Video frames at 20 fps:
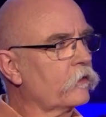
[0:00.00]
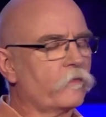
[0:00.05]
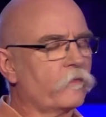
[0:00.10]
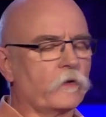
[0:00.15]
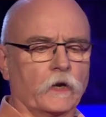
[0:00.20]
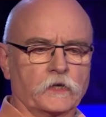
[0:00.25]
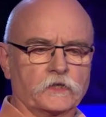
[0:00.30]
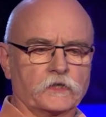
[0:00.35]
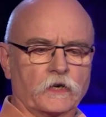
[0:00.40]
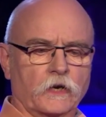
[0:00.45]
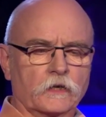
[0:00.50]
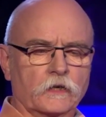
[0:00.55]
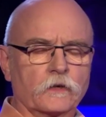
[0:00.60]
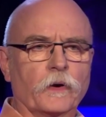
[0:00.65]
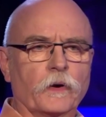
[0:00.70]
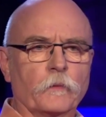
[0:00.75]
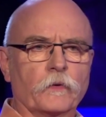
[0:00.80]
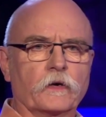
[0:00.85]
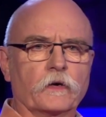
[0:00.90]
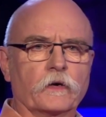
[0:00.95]
ist vielleicht
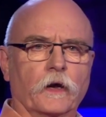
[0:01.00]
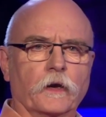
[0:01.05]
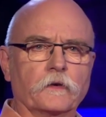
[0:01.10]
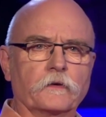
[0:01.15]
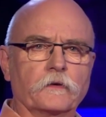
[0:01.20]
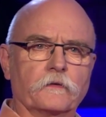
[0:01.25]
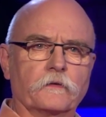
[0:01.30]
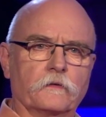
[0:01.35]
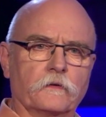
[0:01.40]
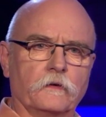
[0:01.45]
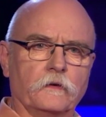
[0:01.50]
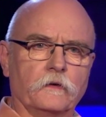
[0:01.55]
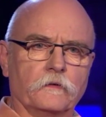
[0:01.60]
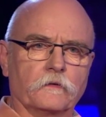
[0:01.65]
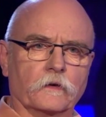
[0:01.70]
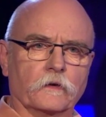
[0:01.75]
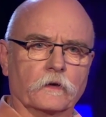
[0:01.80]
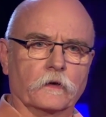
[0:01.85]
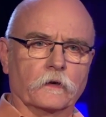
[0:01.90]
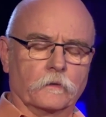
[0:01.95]
allgemein bekannt,
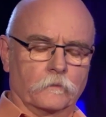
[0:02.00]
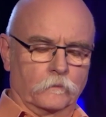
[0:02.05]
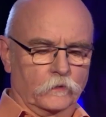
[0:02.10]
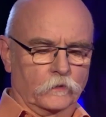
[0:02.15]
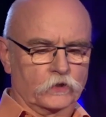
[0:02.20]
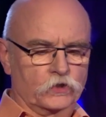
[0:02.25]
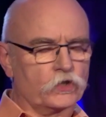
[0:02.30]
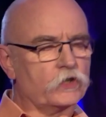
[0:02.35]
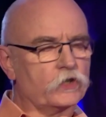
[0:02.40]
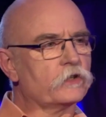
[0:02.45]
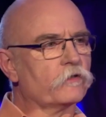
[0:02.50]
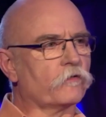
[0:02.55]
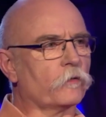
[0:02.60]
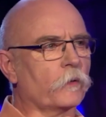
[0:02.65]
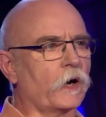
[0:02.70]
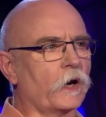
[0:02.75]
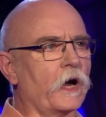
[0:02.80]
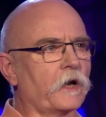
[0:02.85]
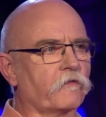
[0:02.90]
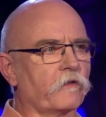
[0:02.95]
diese Geschichte
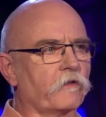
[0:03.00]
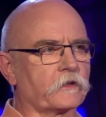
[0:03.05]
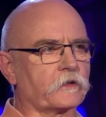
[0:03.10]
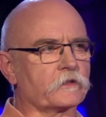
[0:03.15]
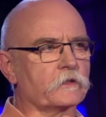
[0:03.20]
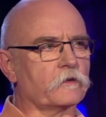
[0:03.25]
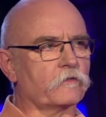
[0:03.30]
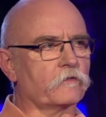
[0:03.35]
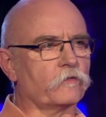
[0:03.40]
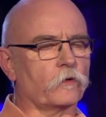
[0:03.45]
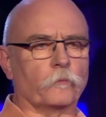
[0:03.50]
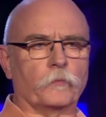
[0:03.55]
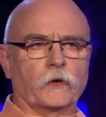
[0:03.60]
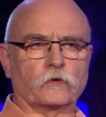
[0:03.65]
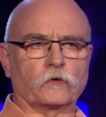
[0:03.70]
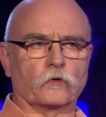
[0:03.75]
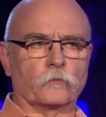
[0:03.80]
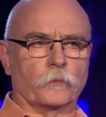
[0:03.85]
vom Radwechsel von